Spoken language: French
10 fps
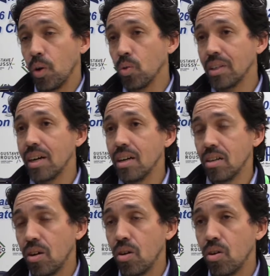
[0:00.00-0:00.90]
On
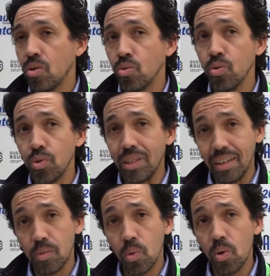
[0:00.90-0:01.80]
a euh, un nouveau
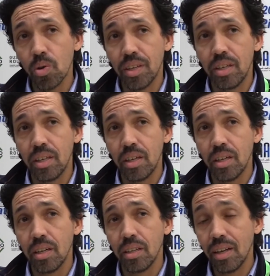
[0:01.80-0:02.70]
traitement qui
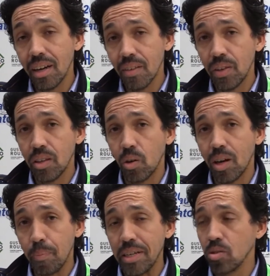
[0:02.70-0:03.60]
est arrivé dans
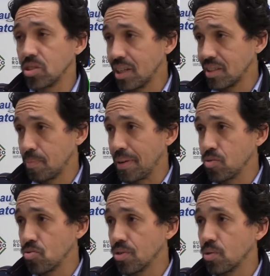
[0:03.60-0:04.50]
la prise en charge des
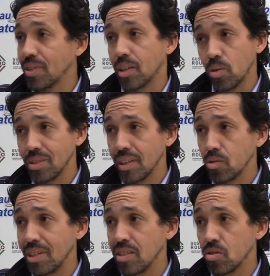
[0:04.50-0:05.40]
patients qui ont des cancers
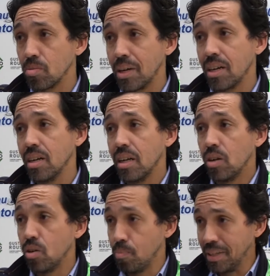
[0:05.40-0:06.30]
de l'estomac
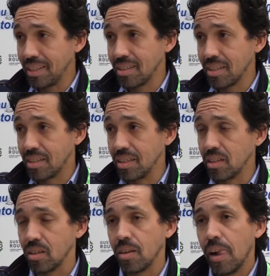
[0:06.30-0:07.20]
euh,
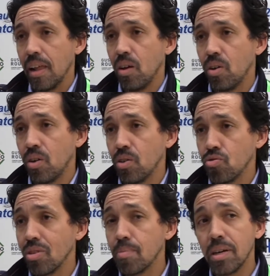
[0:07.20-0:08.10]
métastatiques euh,
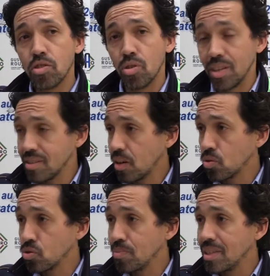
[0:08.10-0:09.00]
sur la base d'un essai
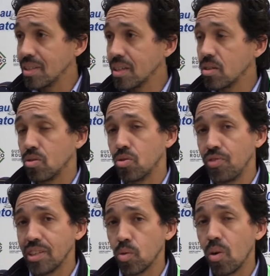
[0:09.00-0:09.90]
randomisé de
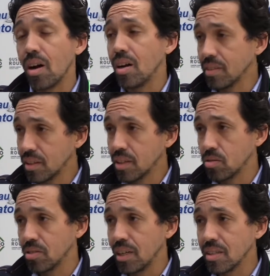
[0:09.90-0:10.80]
phase 3
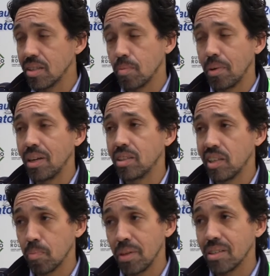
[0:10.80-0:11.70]
international qui s'appelle la
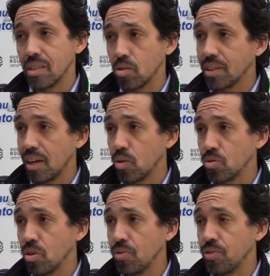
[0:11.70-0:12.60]
CheckMate
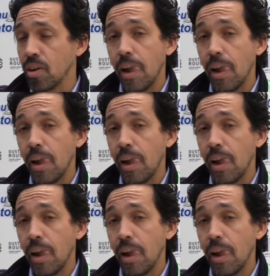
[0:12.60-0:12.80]
649